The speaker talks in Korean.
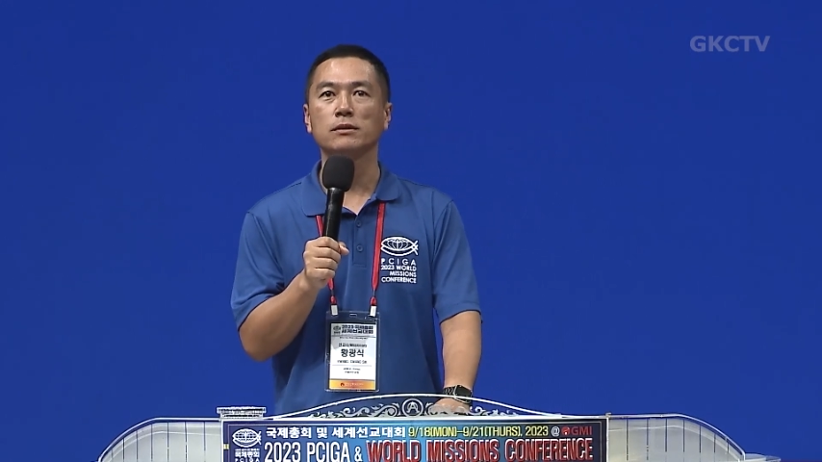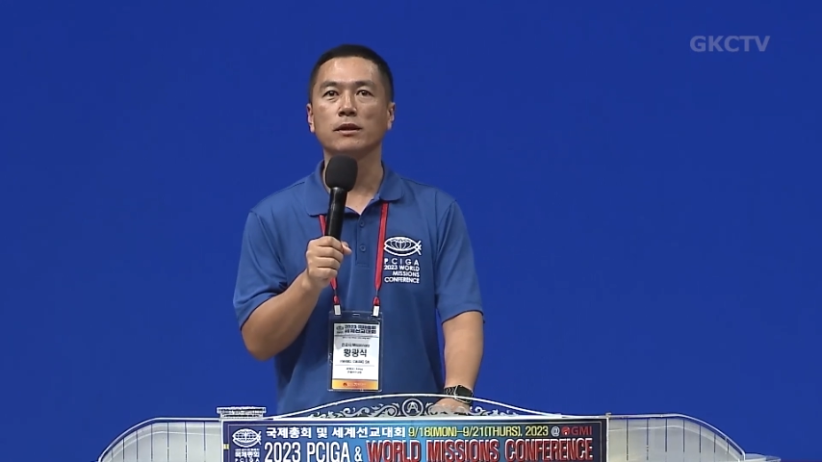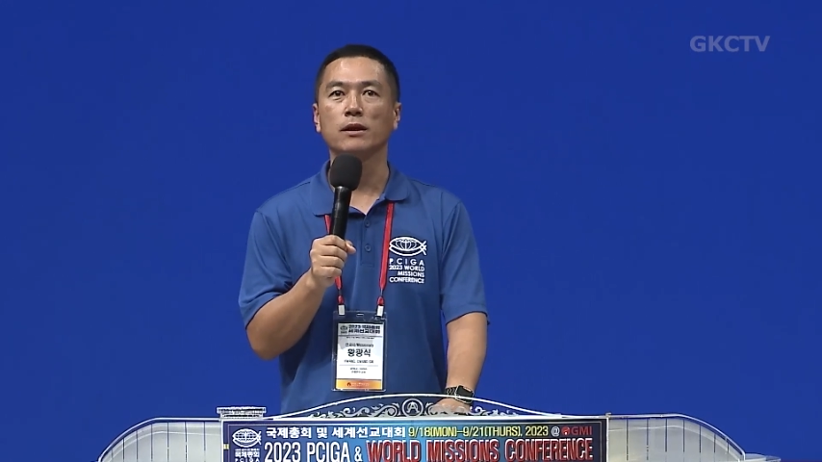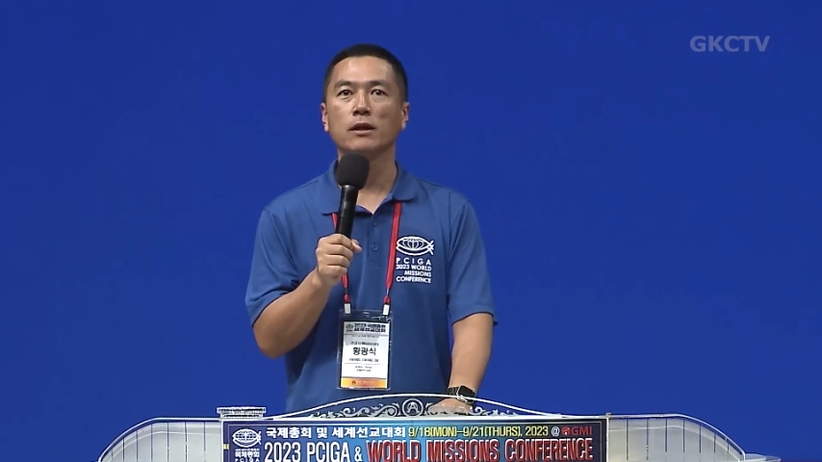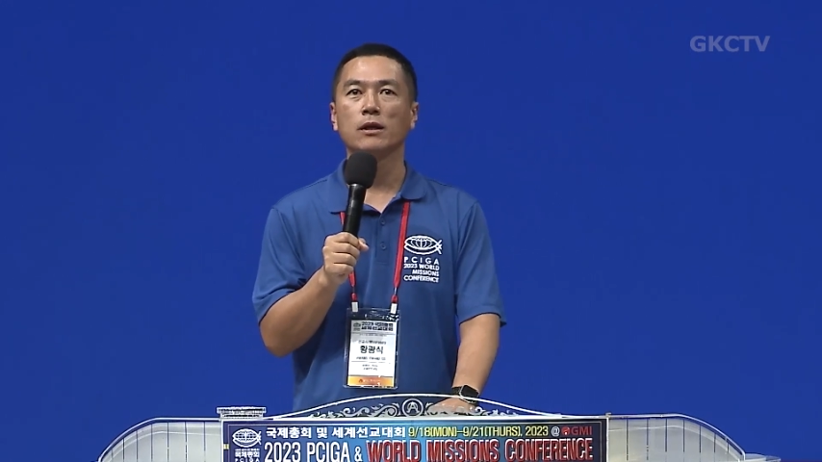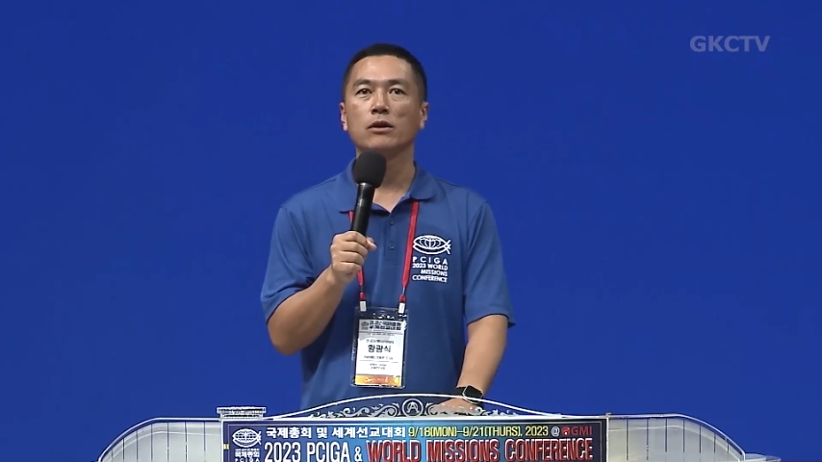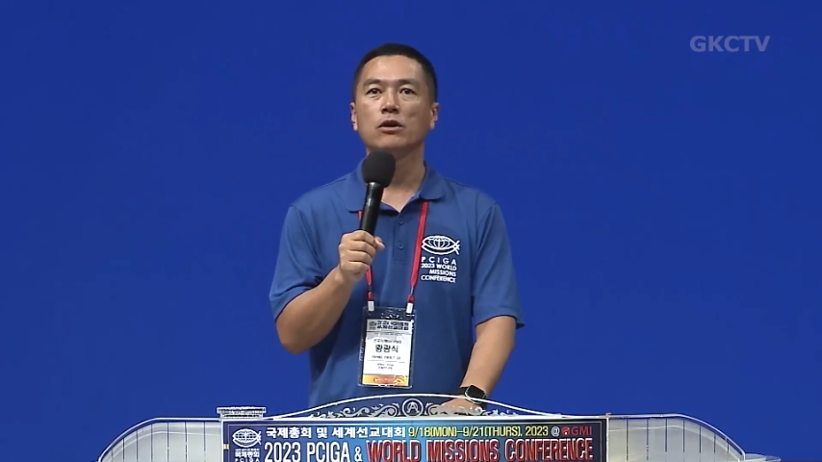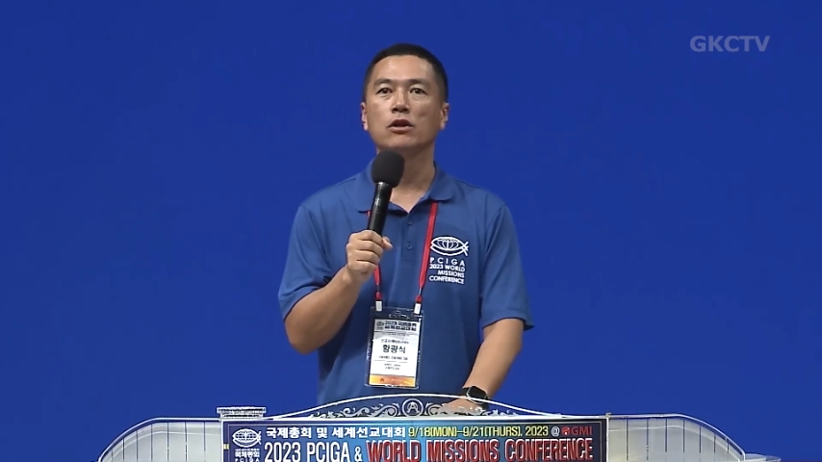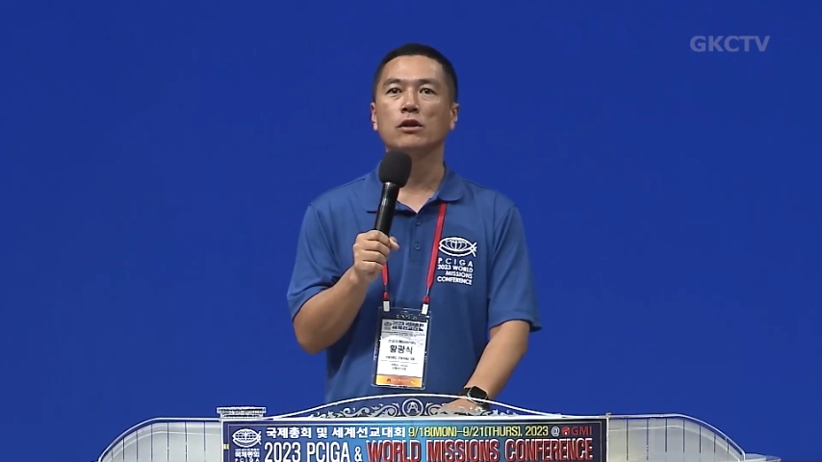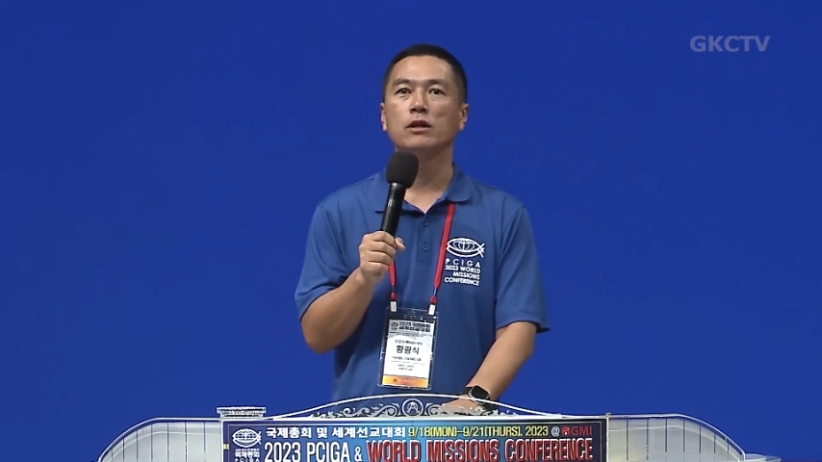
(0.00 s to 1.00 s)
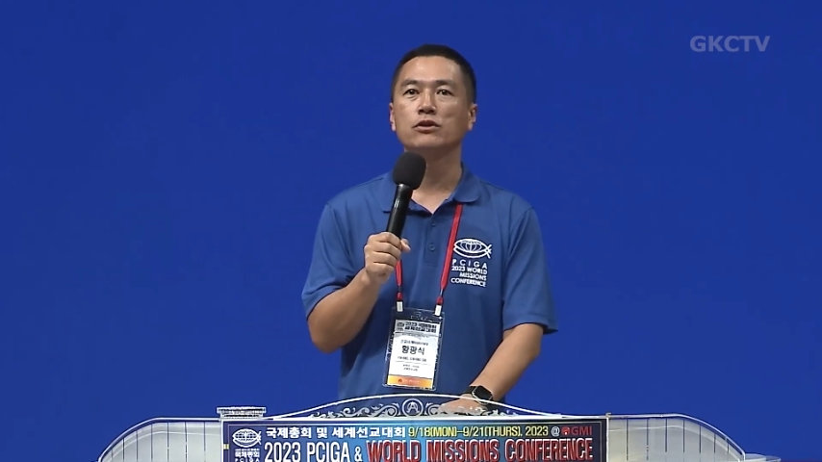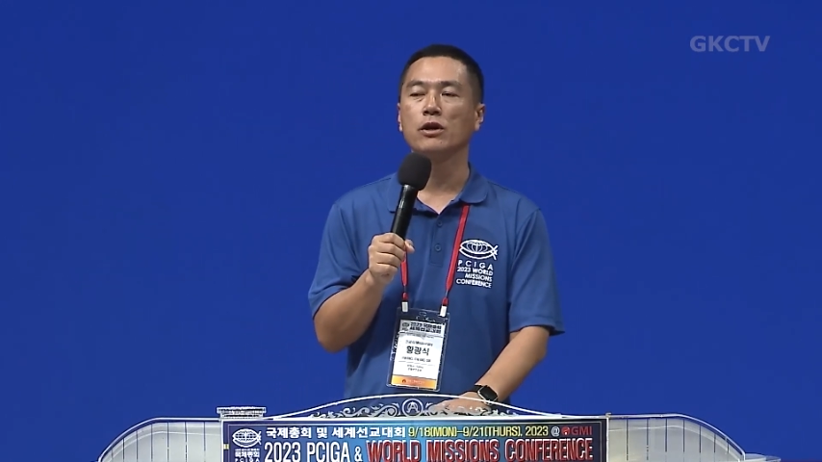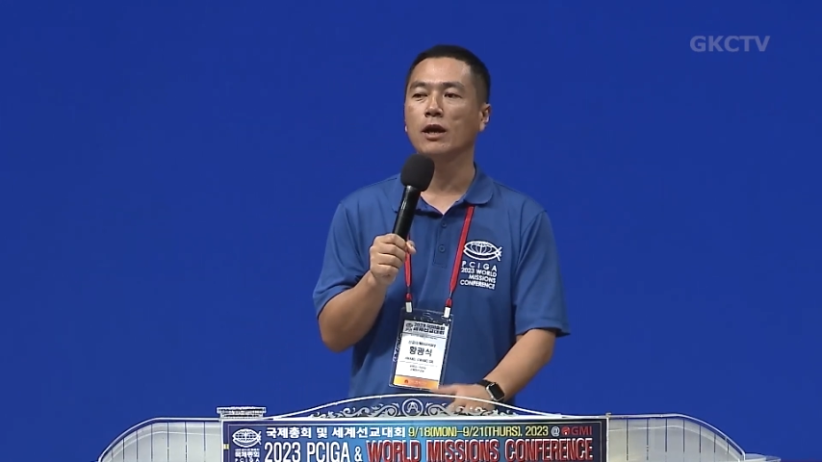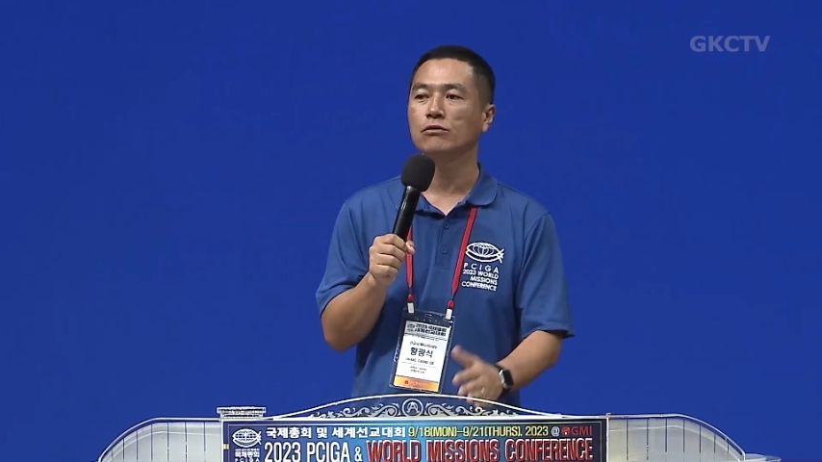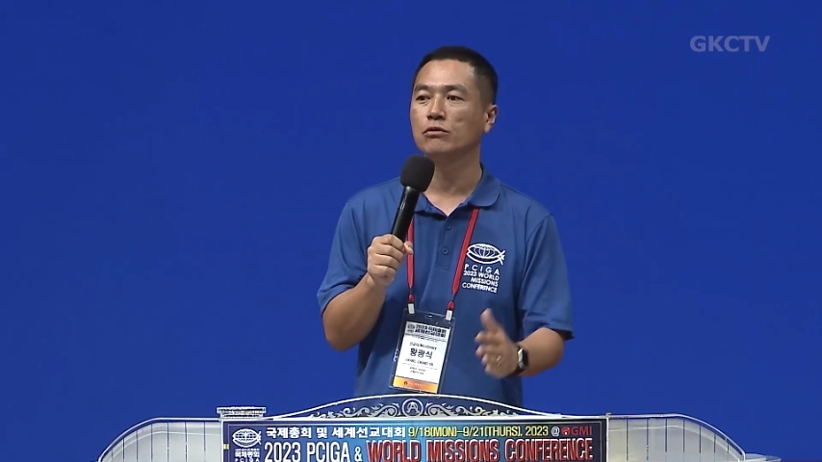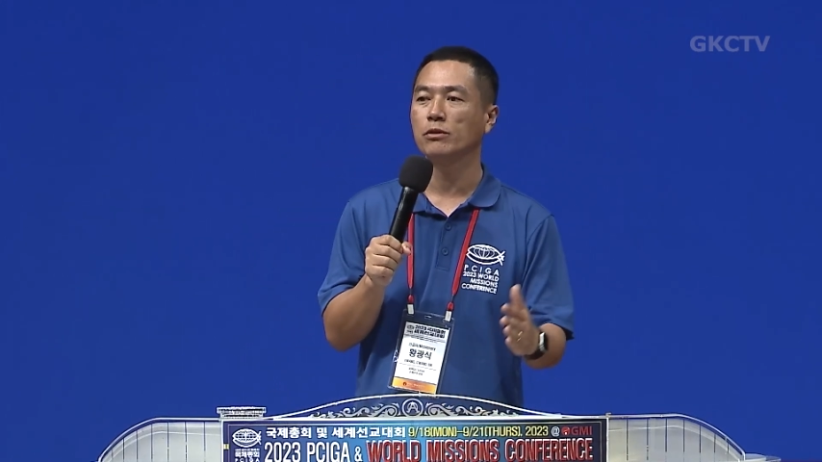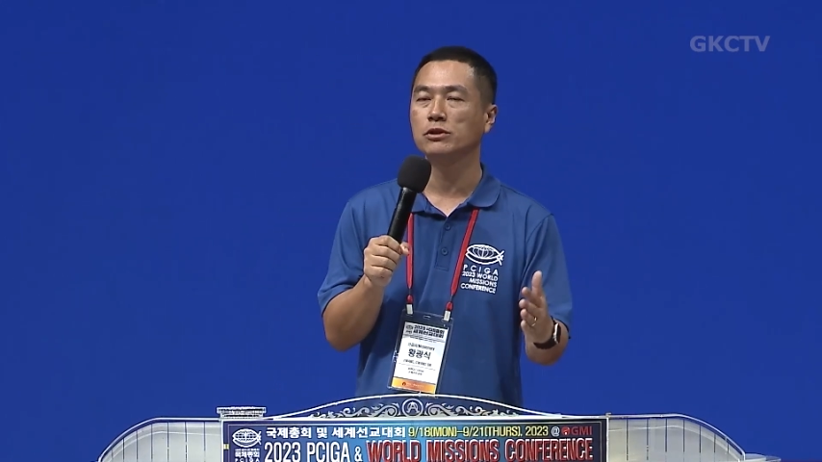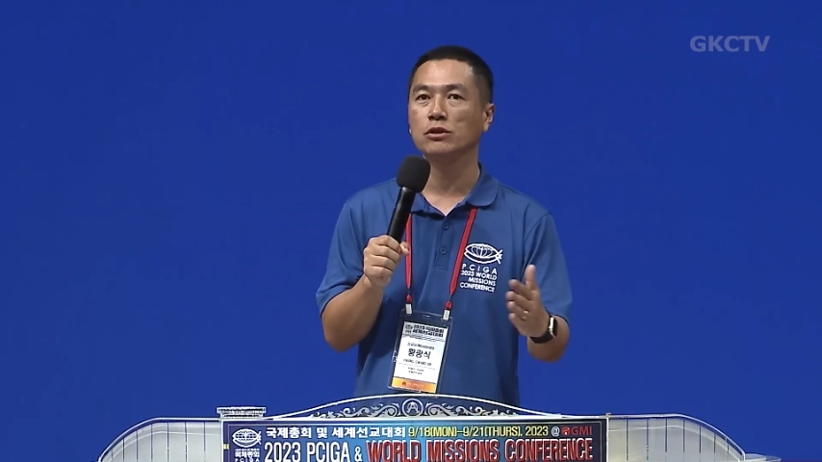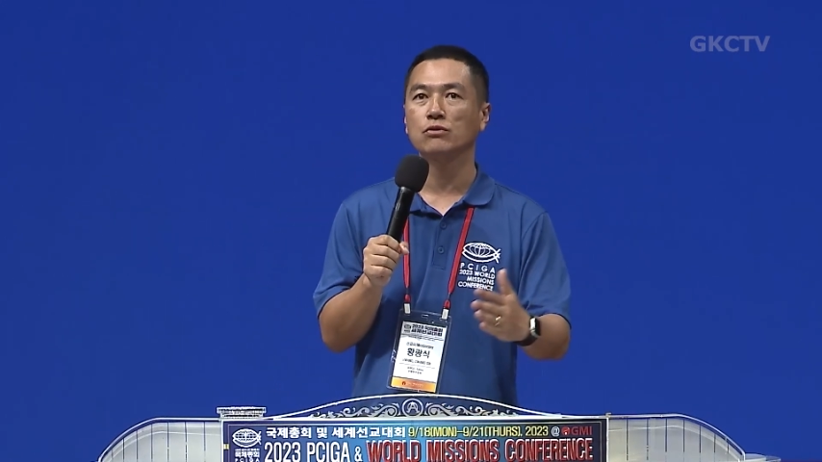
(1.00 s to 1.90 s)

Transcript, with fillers: 네. 1년에 저희가 한 두 번씩